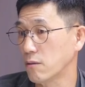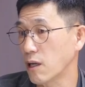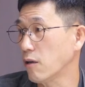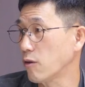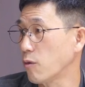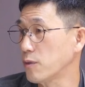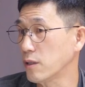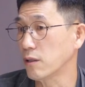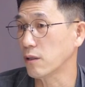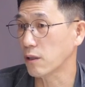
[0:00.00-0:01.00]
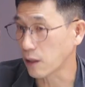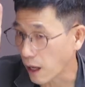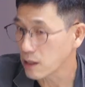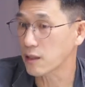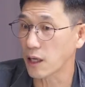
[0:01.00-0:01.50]
상관없이
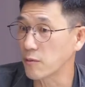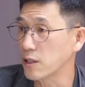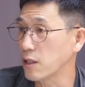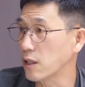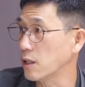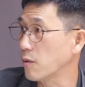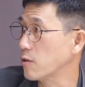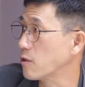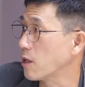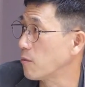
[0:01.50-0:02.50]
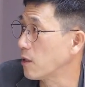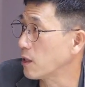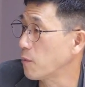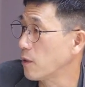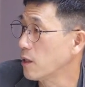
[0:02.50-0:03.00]
내가 이 사람을 지지하기 때문에 저 사람을
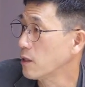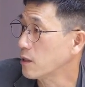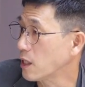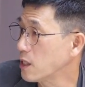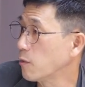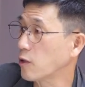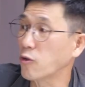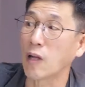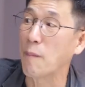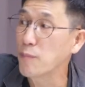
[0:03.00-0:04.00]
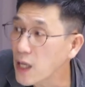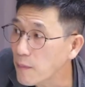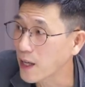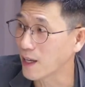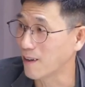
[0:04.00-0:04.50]
갖다 사실보다 더 나쁘게
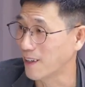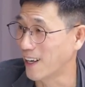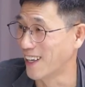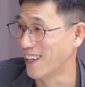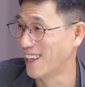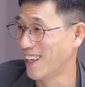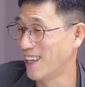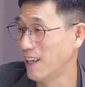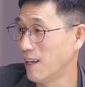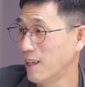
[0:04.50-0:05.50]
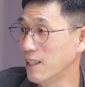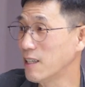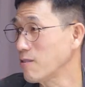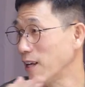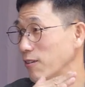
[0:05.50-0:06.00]
말하거나
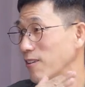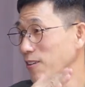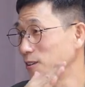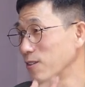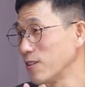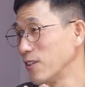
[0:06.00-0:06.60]
이래서는 안 되는 거죠.